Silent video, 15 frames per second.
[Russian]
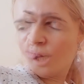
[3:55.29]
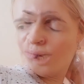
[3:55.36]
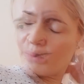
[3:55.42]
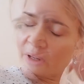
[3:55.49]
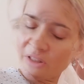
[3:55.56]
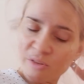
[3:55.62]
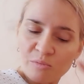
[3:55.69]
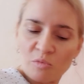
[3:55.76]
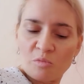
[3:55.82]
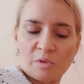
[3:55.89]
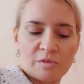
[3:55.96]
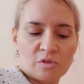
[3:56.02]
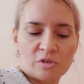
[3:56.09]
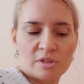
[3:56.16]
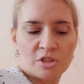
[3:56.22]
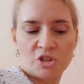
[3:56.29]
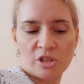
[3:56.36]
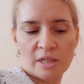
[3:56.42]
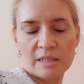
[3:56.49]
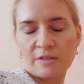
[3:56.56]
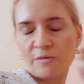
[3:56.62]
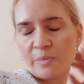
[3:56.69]
Поэтому мы вот
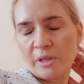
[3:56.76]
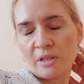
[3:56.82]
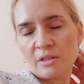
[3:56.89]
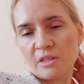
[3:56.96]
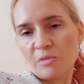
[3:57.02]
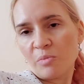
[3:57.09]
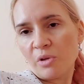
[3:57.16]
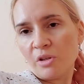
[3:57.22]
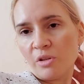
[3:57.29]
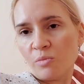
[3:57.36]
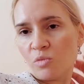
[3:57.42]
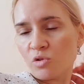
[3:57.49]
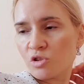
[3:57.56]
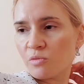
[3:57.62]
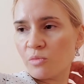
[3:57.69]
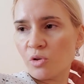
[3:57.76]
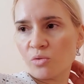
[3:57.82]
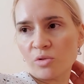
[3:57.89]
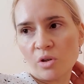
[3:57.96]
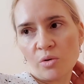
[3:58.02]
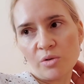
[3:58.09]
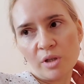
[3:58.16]
сейчас, в принципе, и не можем
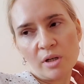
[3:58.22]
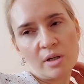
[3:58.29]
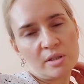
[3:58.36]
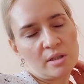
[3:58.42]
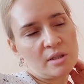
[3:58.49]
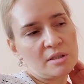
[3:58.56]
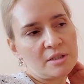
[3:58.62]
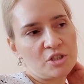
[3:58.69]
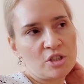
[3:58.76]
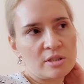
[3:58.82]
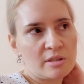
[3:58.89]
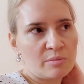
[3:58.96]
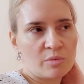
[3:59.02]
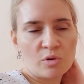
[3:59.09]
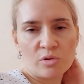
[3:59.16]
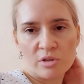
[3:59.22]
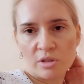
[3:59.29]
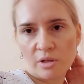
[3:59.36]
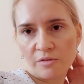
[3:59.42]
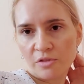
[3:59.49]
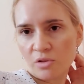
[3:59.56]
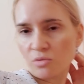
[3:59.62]
никуда уехать. Если честно, бы хоть
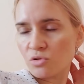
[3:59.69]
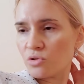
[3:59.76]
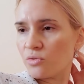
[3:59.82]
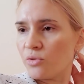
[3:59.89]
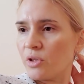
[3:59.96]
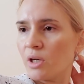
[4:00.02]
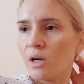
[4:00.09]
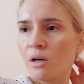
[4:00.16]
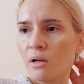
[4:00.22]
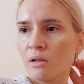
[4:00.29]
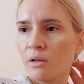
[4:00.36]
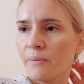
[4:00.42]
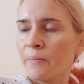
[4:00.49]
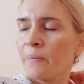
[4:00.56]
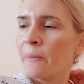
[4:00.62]
завтра уже уехала.